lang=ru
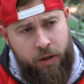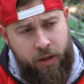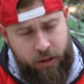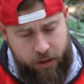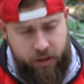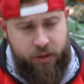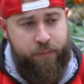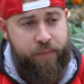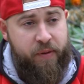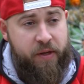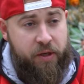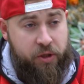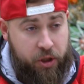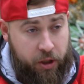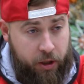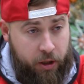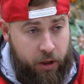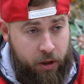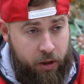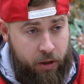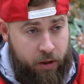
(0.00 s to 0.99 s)
э,
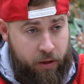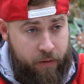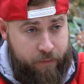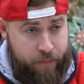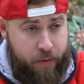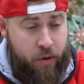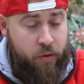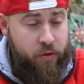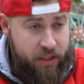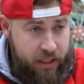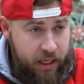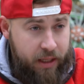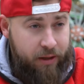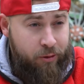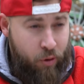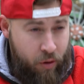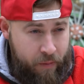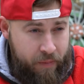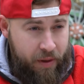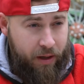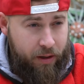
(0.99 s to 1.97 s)
спичек просто
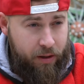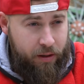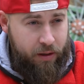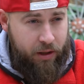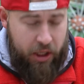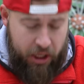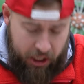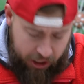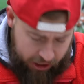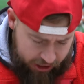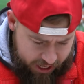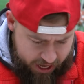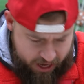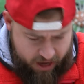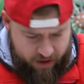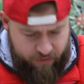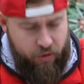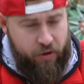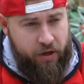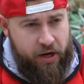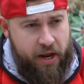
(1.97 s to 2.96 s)
домик, и клей
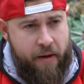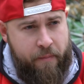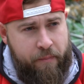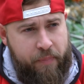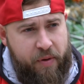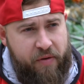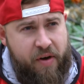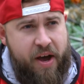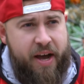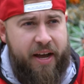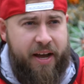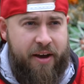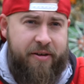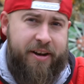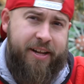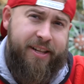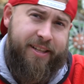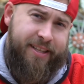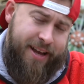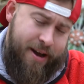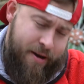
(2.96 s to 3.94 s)
его клеем ПВА
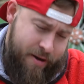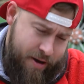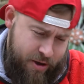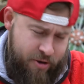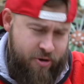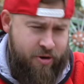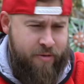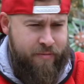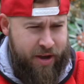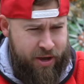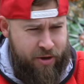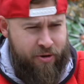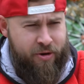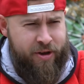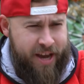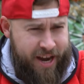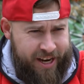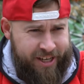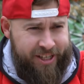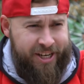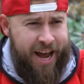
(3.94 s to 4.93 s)
говорил, да ё-моё,
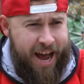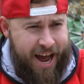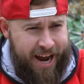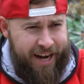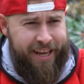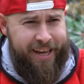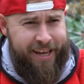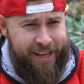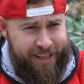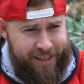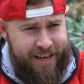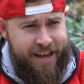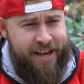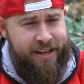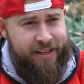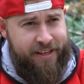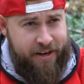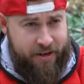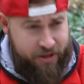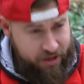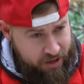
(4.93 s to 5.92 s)
я же
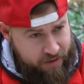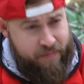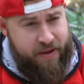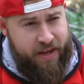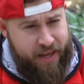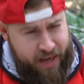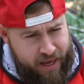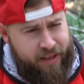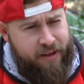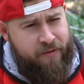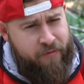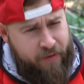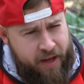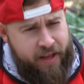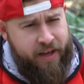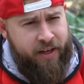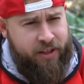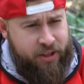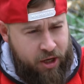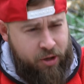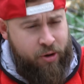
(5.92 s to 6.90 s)
архитектор, не Бикетов,
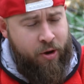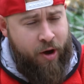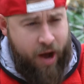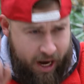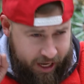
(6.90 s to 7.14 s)
конечно, но